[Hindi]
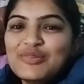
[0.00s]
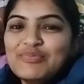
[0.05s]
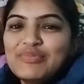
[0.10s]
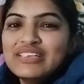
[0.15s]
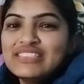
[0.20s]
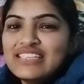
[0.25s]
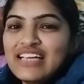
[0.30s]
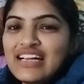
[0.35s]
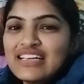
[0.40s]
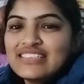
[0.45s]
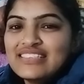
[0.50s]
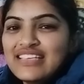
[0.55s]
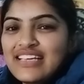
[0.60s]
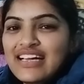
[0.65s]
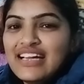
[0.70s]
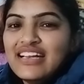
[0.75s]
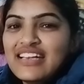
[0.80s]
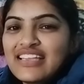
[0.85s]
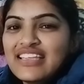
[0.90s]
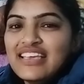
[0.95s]
मजाक से
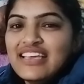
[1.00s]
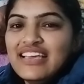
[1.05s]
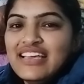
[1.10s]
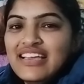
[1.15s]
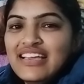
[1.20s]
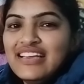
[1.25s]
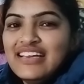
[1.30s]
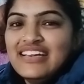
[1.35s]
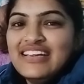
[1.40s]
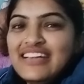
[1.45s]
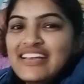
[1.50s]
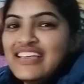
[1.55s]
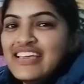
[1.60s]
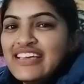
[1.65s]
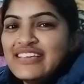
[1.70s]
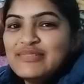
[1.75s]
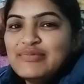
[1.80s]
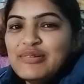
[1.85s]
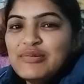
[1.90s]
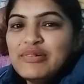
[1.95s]
हटके
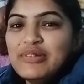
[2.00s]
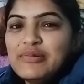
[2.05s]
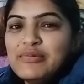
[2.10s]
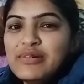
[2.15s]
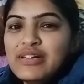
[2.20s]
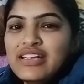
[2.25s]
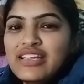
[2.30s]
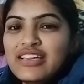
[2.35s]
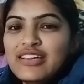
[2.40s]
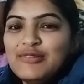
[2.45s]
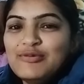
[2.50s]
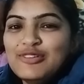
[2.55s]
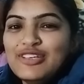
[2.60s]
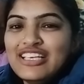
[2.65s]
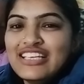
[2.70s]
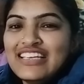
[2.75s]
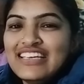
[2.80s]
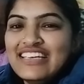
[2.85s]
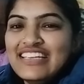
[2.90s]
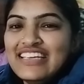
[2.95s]
डीएसपी मेरे बड्डी का
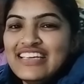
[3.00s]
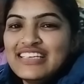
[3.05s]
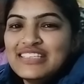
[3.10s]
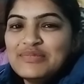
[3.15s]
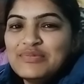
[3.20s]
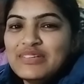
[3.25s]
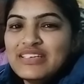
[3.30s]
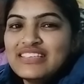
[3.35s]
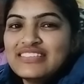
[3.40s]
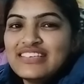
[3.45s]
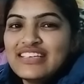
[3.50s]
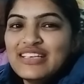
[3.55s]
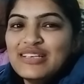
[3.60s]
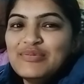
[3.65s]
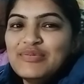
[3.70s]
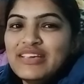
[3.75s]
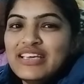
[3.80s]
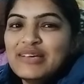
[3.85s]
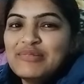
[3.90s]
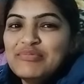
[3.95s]
बोल कि डीएसपी के शरीर
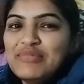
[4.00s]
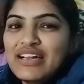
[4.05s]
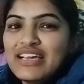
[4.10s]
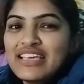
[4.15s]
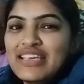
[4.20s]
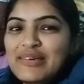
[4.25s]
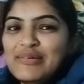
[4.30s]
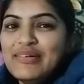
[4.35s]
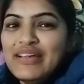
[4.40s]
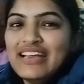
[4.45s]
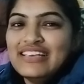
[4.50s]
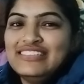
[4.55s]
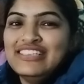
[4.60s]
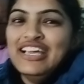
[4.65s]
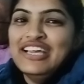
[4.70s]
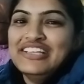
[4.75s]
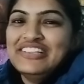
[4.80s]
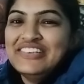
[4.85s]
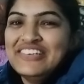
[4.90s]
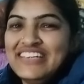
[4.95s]
में एक मक्की बैठ
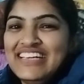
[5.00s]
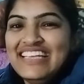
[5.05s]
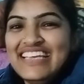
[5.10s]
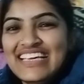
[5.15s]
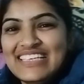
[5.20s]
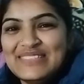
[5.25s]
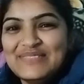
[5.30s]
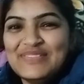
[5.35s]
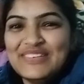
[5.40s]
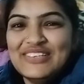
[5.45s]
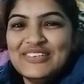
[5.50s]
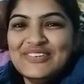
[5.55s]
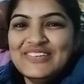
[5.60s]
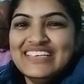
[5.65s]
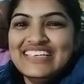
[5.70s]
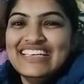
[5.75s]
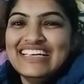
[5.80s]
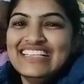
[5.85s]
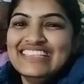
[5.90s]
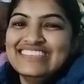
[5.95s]
जाए तो डीएसपी यूं
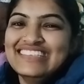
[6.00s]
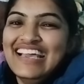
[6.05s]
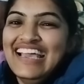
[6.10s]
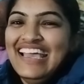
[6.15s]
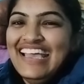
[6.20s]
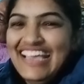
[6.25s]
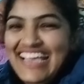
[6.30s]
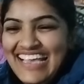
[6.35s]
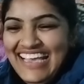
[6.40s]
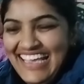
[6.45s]
ही डल जाए